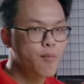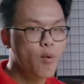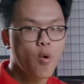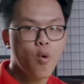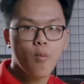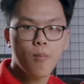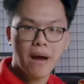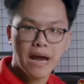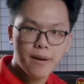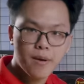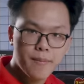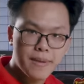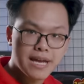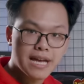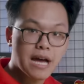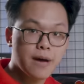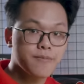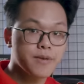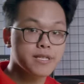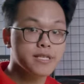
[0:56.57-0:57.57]
là bộ máy mà mình
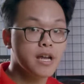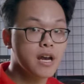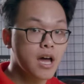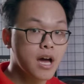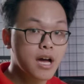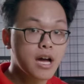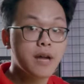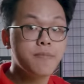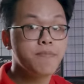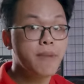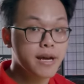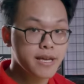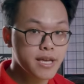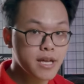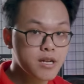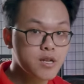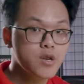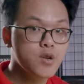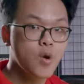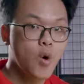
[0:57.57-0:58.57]
cảm thấy rằng là cân bằng nhất
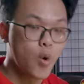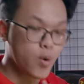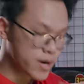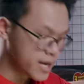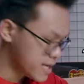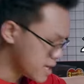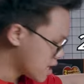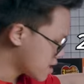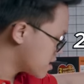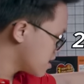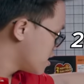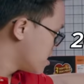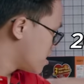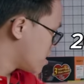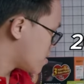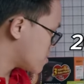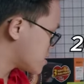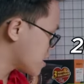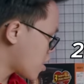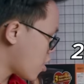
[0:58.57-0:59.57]
ổn định nhất
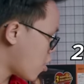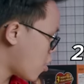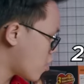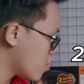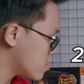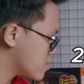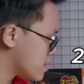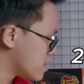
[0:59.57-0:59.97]
nó sẽ có đó